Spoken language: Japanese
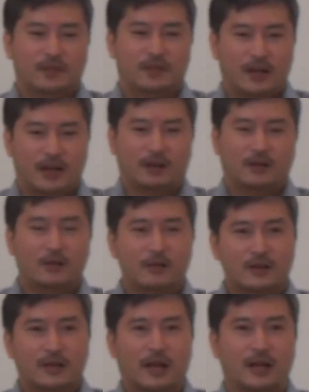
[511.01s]
で
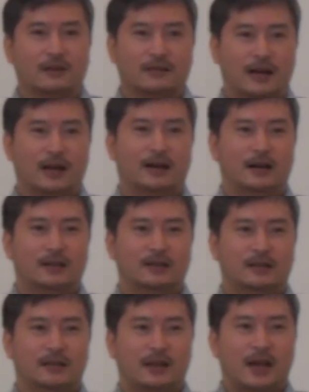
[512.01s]
今回は
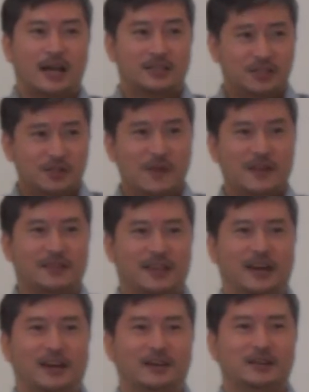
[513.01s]
初め
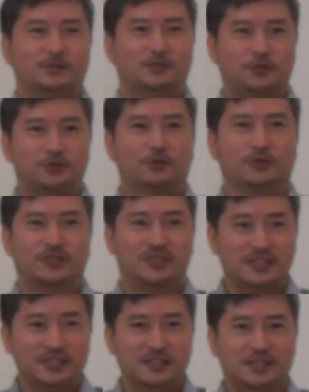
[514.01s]
て主を
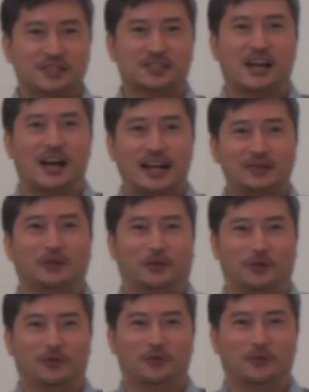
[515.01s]
信じた
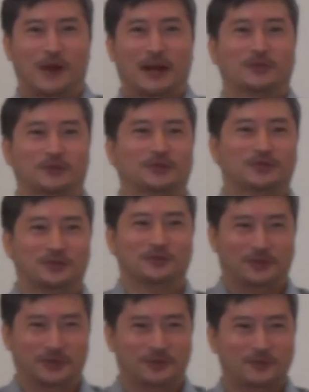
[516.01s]
後バイトをす
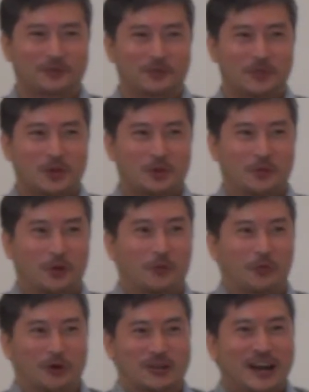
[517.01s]
るともう
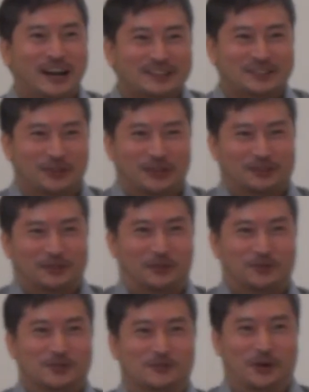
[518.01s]
盛り上がってるわけですよ
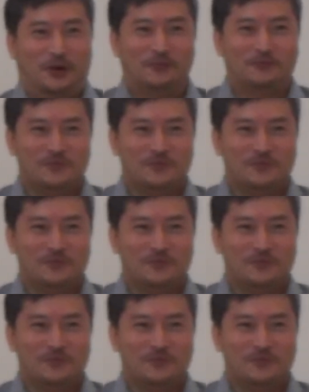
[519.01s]
こっちも